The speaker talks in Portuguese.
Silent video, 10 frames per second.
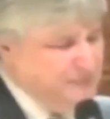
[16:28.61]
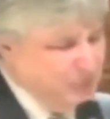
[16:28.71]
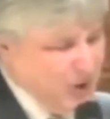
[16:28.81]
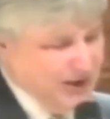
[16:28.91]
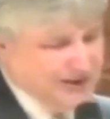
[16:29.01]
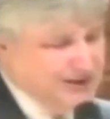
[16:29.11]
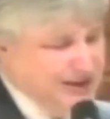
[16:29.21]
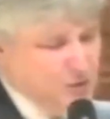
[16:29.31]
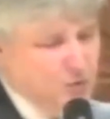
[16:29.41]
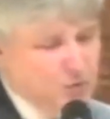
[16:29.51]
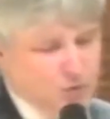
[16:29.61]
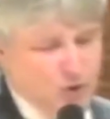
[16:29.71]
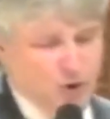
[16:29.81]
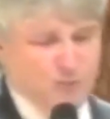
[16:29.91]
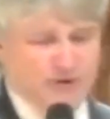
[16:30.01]
importa nem com o
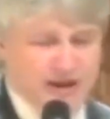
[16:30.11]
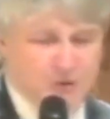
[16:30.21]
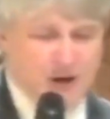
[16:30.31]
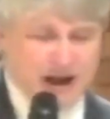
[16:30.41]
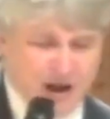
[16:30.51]
corpo, nem com a